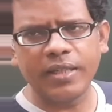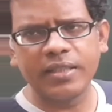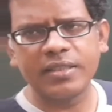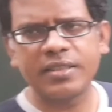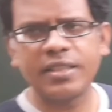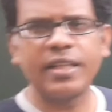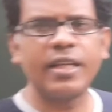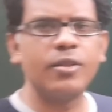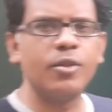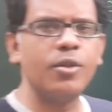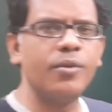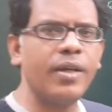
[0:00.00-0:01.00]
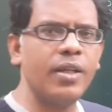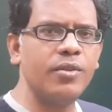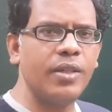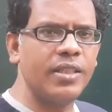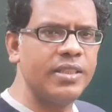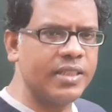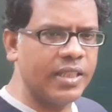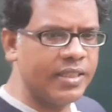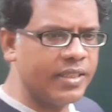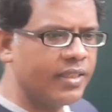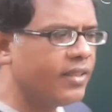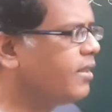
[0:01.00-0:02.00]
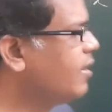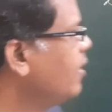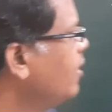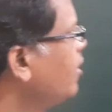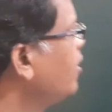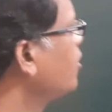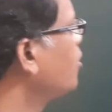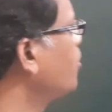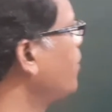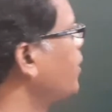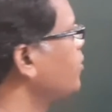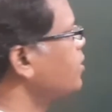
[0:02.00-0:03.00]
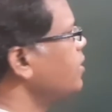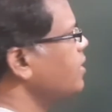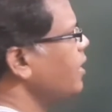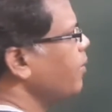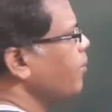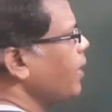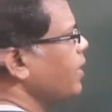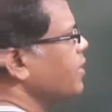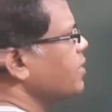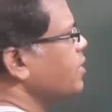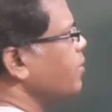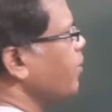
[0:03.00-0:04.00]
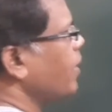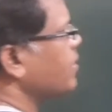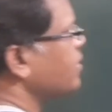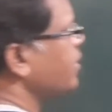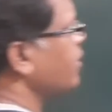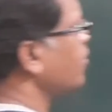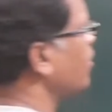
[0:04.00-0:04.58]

माइनस थ्री ये दोनों वैल्यू नहीं चाहिए तो मैं उस इसलिए माइनस थ्री प्लस थ्री